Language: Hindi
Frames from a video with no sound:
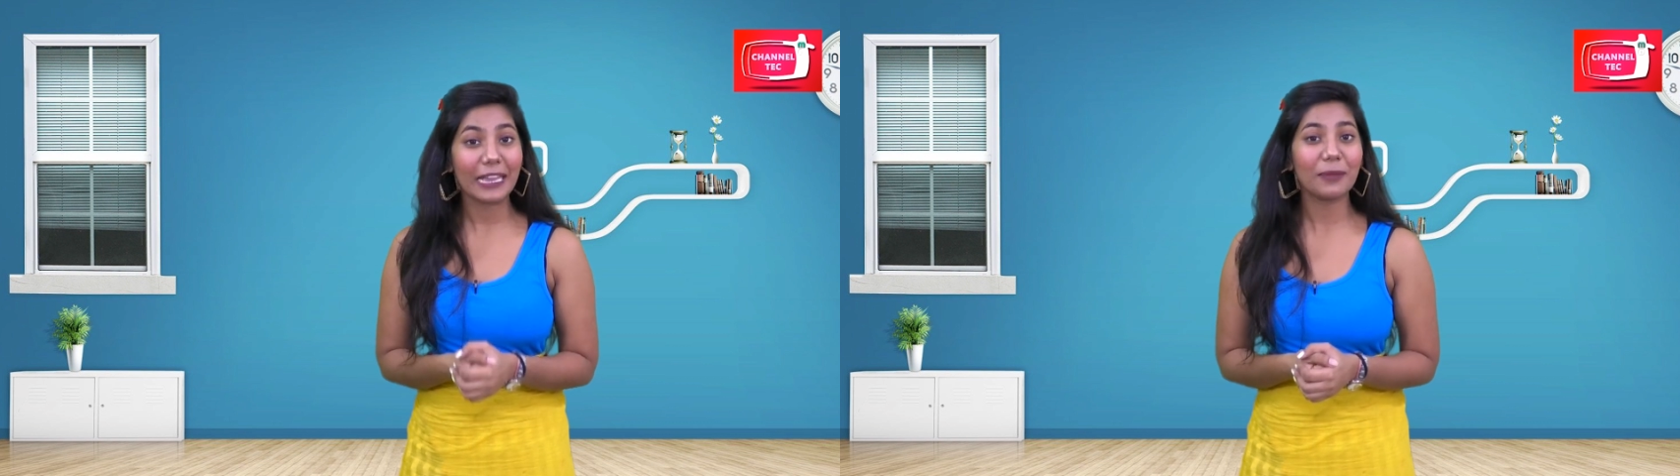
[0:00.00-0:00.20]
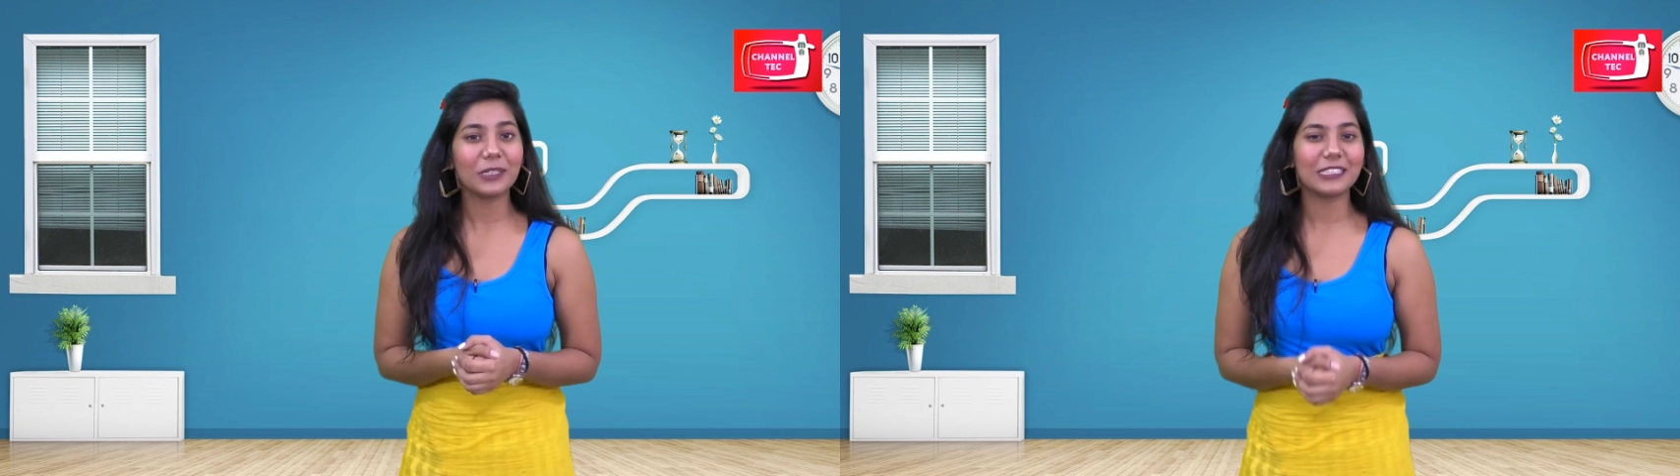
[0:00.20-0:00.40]

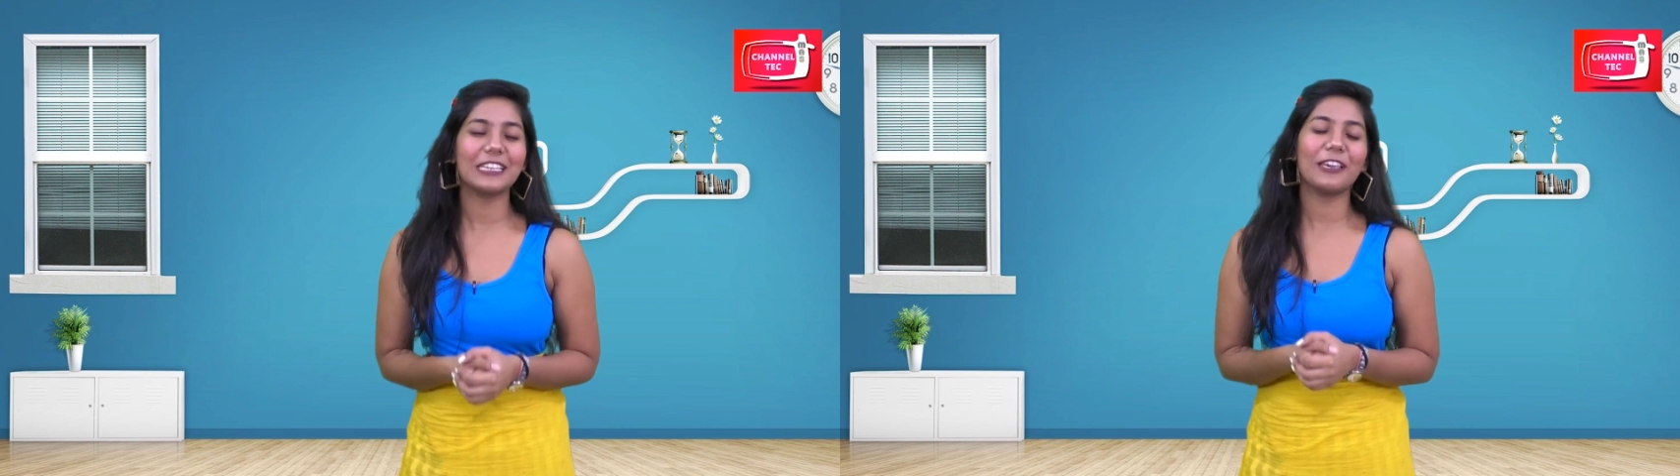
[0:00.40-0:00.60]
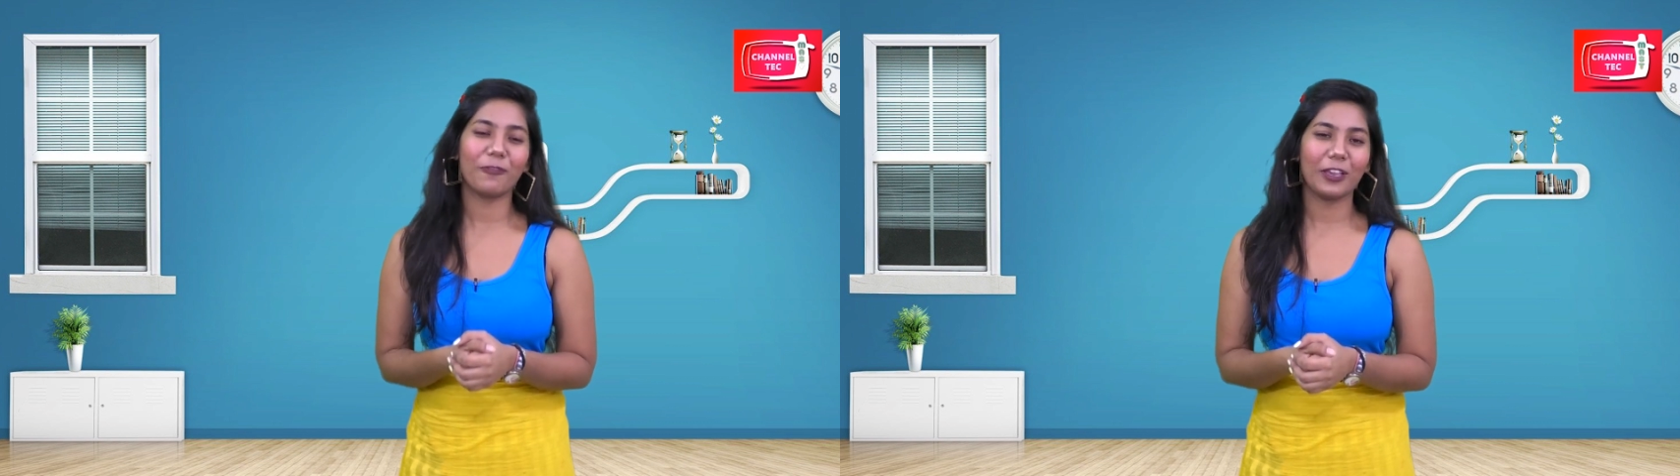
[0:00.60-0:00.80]
टेक
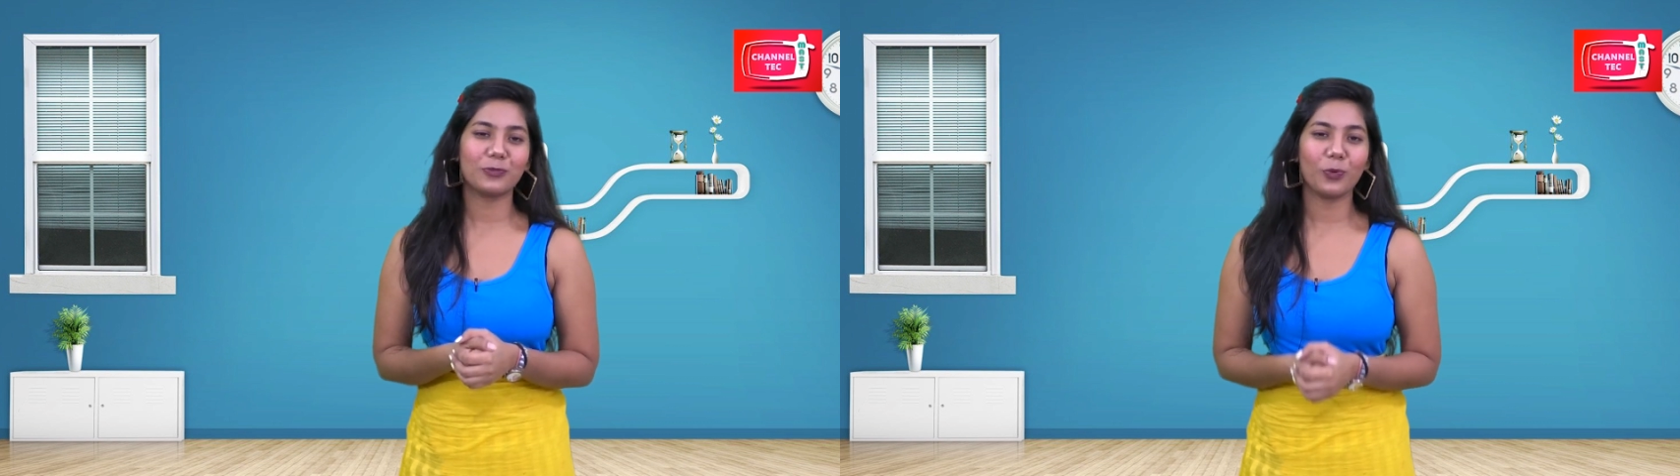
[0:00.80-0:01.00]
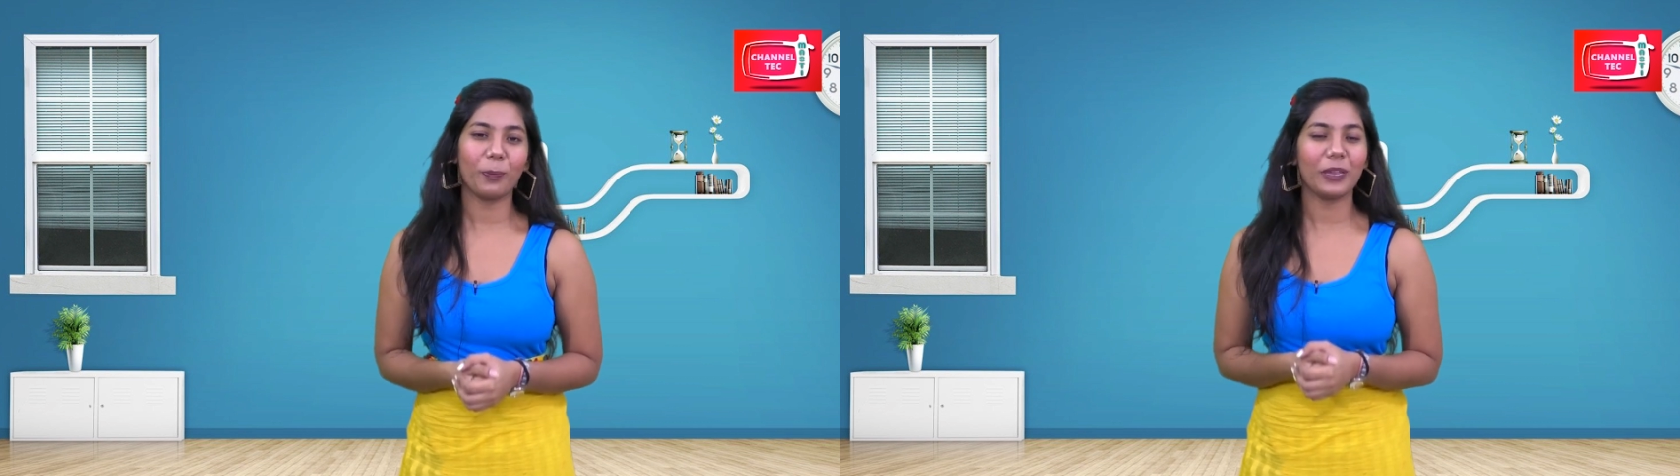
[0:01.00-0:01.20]
मस्ती के
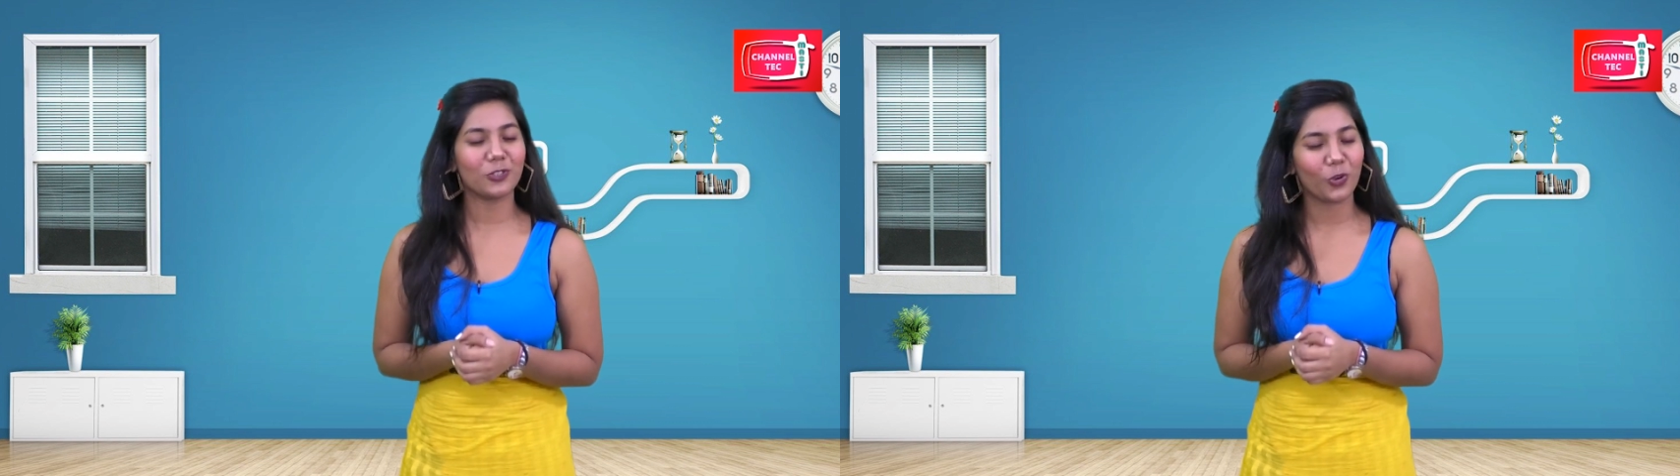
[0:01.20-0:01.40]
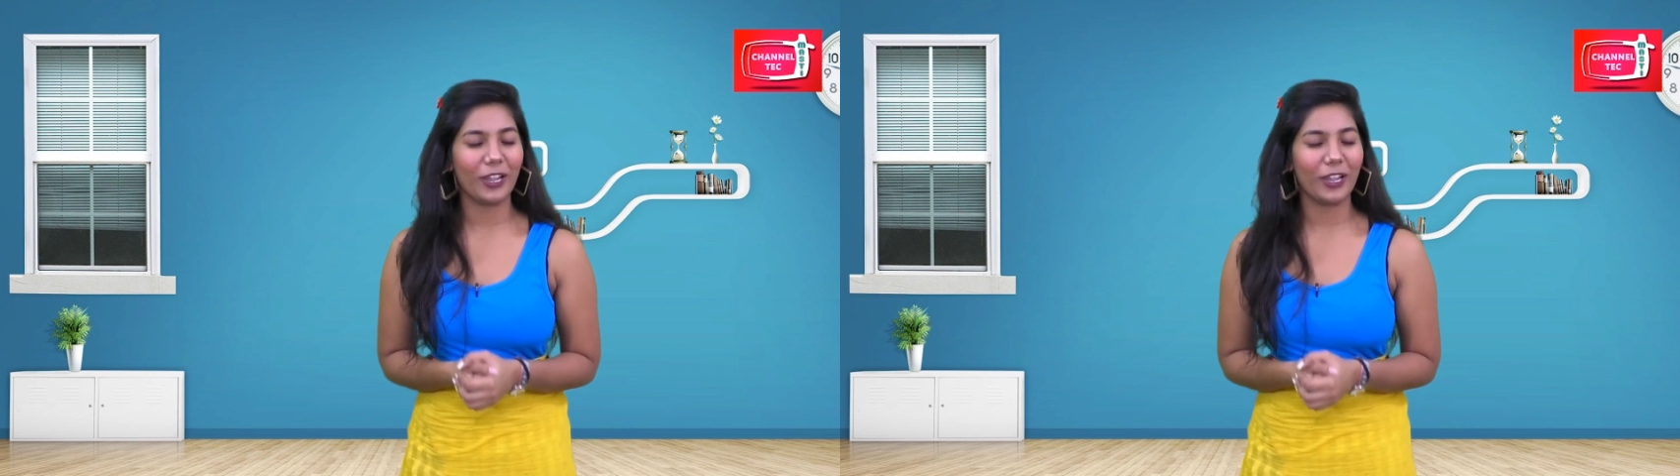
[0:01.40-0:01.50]
फेसबुक पेज